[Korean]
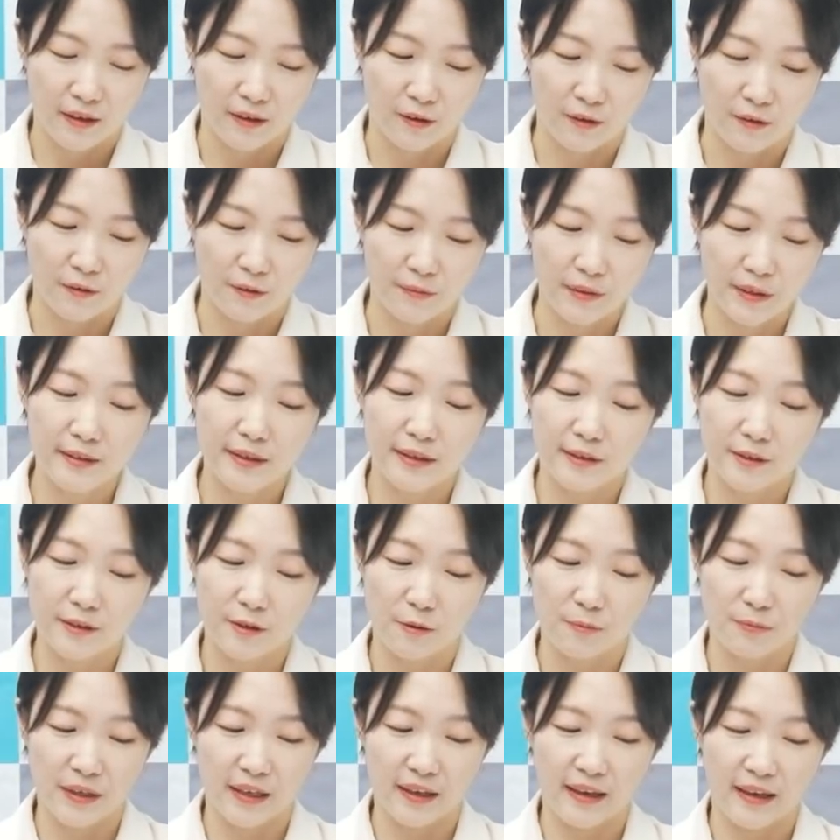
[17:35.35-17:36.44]
어,
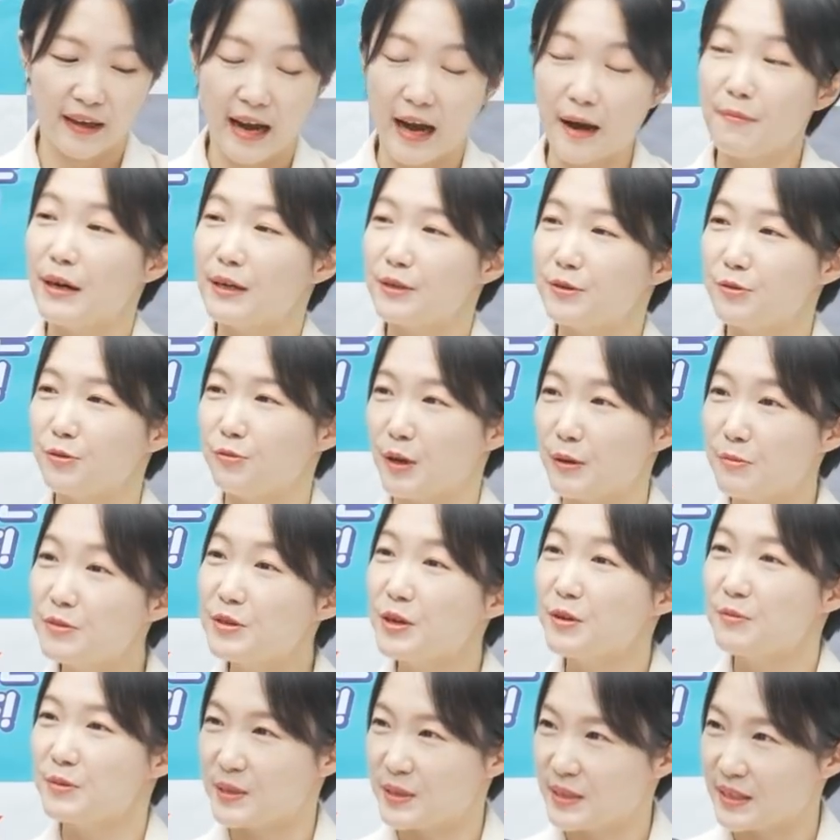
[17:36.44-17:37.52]
핀테크 업계의 아마존 웹
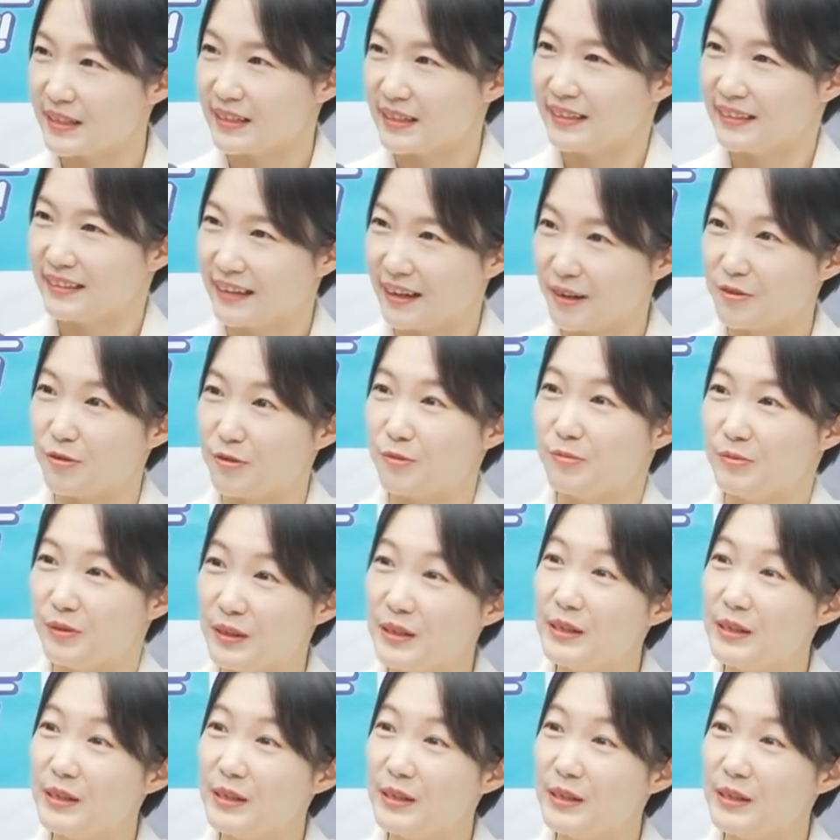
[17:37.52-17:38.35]
서비스라고